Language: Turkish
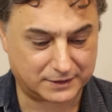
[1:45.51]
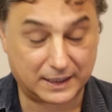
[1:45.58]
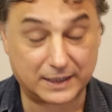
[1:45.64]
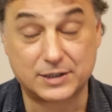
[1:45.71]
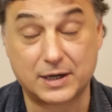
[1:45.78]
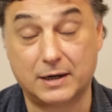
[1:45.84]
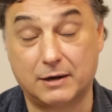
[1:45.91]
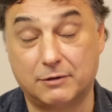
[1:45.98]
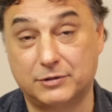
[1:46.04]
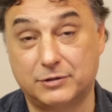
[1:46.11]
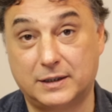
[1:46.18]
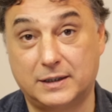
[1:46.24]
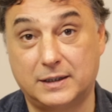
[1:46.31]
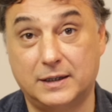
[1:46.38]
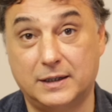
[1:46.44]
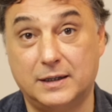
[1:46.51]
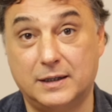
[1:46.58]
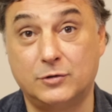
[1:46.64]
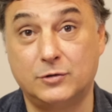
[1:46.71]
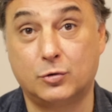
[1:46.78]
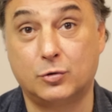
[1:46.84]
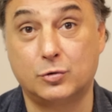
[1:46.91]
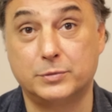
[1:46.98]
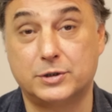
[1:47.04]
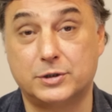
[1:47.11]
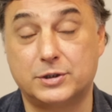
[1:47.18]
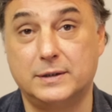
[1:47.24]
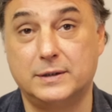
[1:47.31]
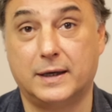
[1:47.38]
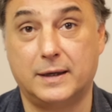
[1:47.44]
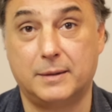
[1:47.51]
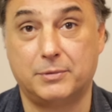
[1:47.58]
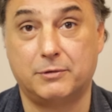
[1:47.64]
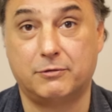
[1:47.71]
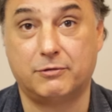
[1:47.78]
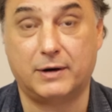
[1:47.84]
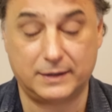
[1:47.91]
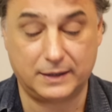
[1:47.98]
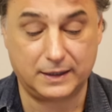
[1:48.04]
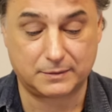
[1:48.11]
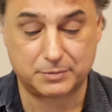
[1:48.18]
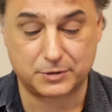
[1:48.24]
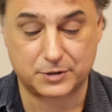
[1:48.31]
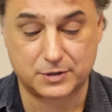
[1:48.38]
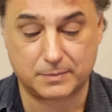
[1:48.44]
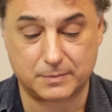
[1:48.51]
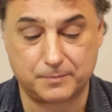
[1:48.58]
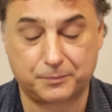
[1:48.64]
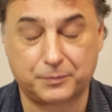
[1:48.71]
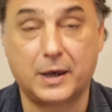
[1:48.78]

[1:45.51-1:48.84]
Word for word: Geçen haftaki yorum için de hep ifade etmiştim.